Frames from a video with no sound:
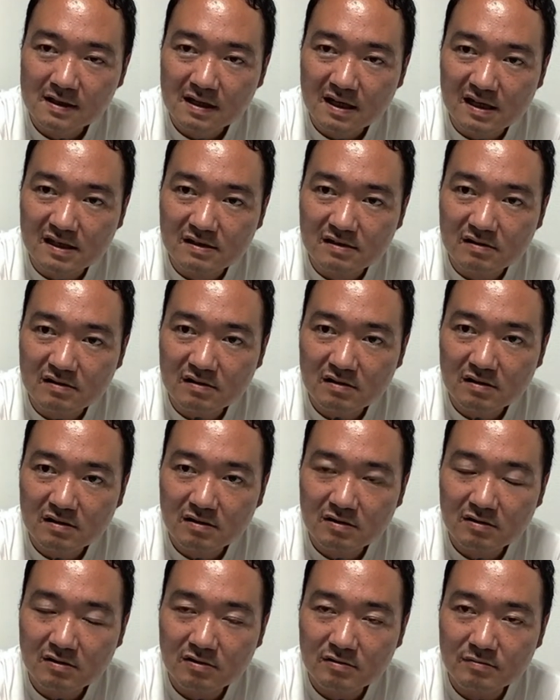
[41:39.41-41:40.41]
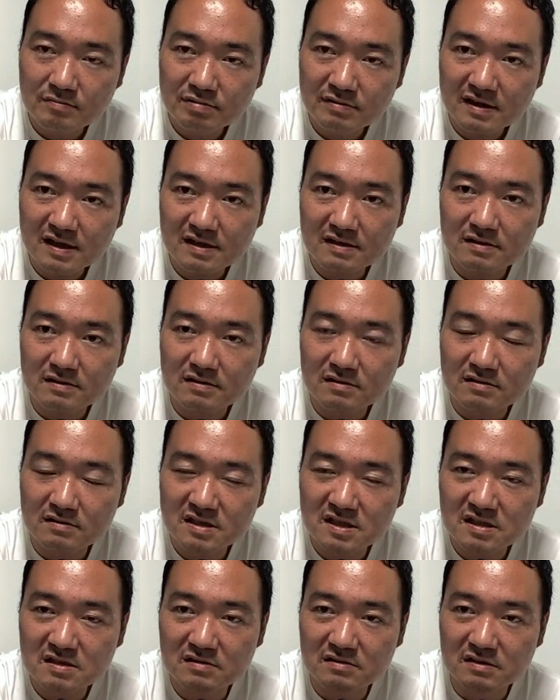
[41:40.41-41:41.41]
あの部落の
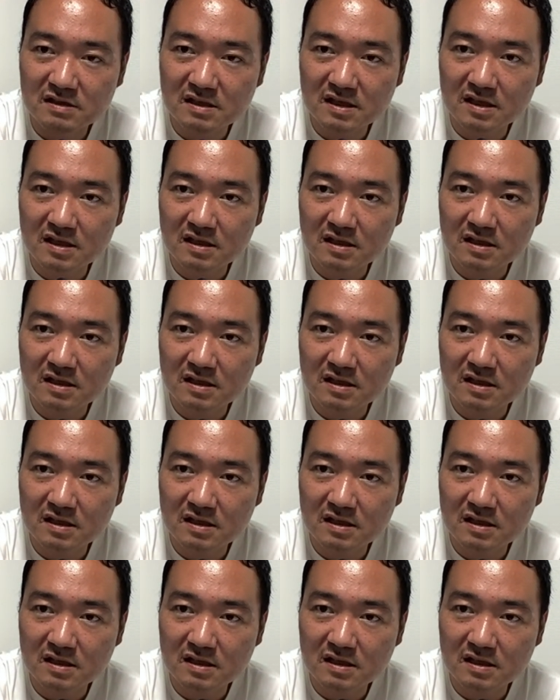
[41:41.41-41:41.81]
地区に、